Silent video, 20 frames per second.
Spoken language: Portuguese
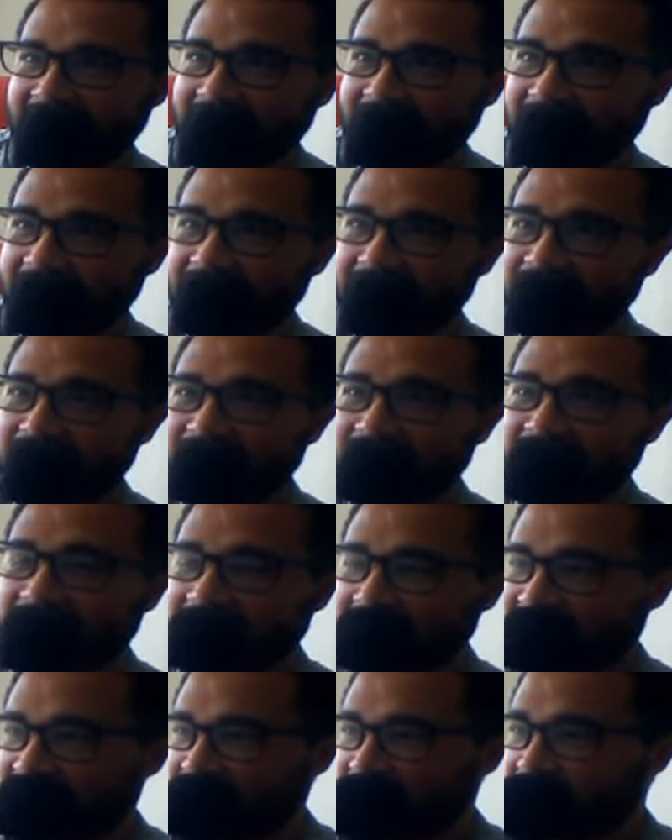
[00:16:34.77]
lembra?
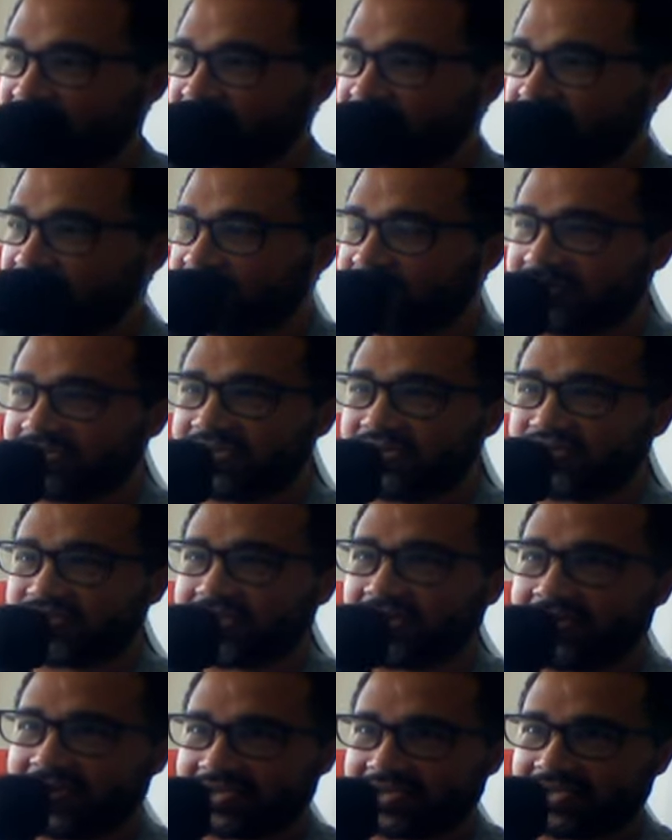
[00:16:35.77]
lembrando, é tudo
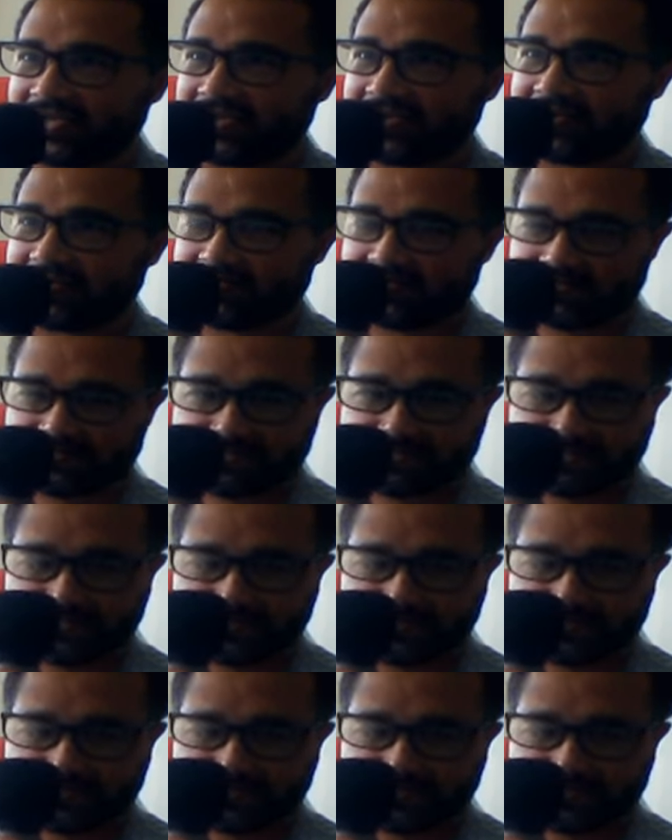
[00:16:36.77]
cristal aqui